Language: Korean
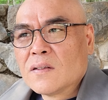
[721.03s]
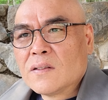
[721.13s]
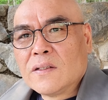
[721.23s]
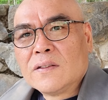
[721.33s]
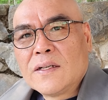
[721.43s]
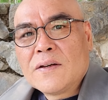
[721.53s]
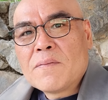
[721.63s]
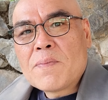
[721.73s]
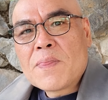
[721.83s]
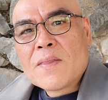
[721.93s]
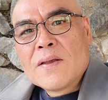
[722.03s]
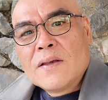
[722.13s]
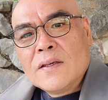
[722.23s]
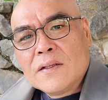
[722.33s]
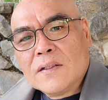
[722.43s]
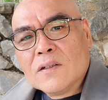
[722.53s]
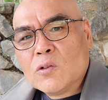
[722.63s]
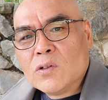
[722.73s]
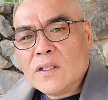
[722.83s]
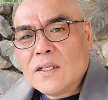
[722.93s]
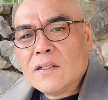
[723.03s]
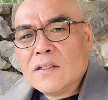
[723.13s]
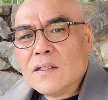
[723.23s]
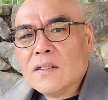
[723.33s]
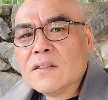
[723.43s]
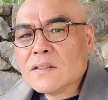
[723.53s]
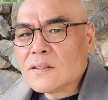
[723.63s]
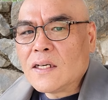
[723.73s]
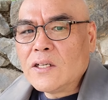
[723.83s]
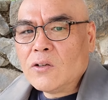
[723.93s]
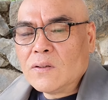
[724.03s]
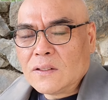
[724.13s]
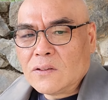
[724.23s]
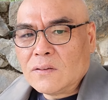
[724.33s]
그런데 이거는 우리의 언어 사용과